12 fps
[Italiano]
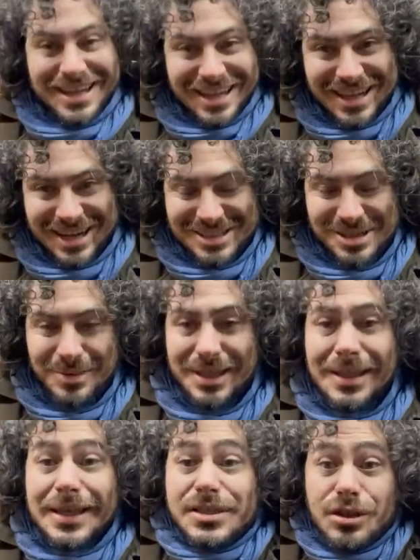Grazie
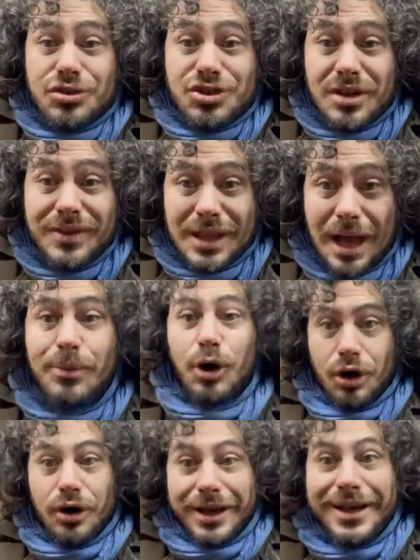mille, se non ci
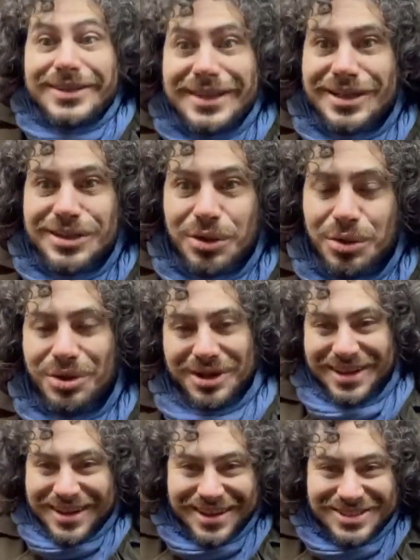rivediamo, eh, tanti auguri.
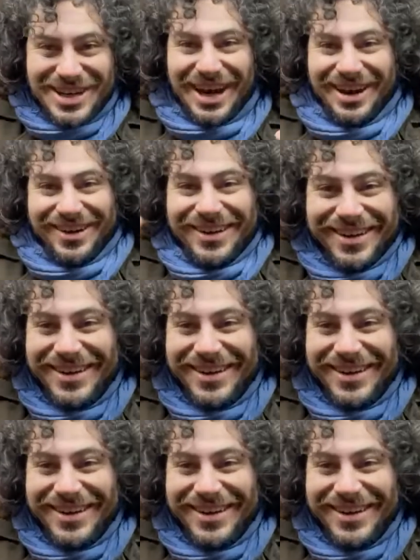Ciao,